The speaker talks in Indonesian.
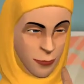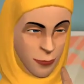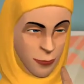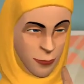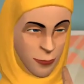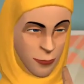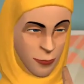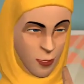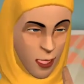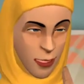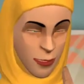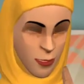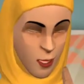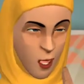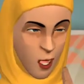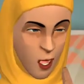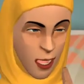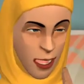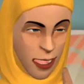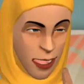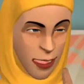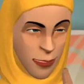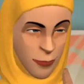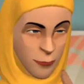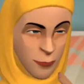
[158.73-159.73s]

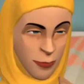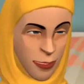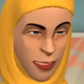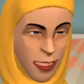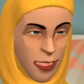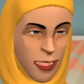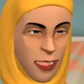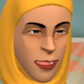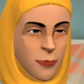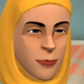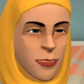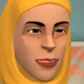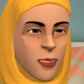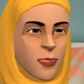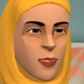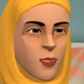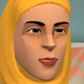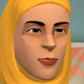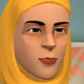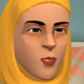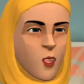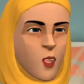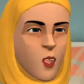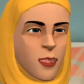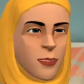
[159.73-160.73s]
Sekian dan terima
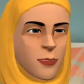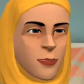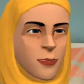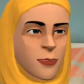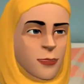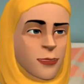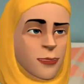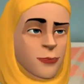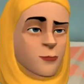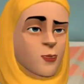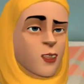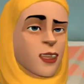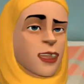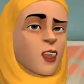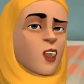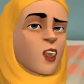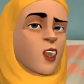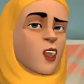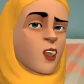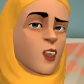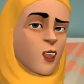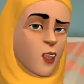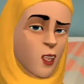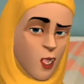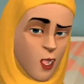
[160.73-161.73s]
kasih.
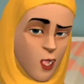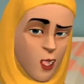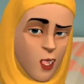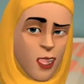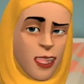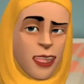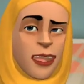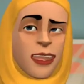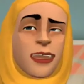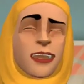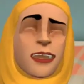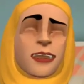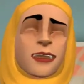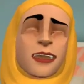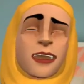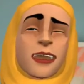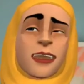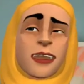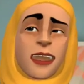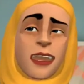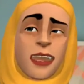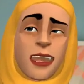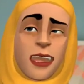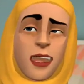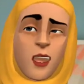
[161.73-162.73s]
Assalamualaikum
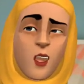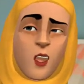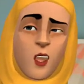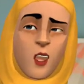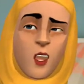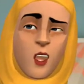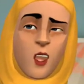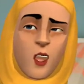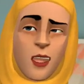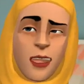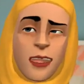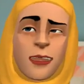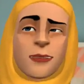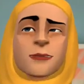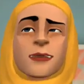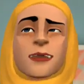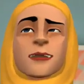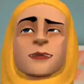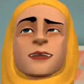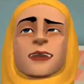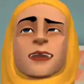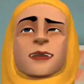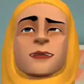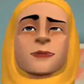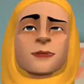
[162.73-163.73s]
warahmatullahi
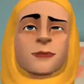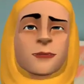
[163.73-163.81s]
wabarakatuh.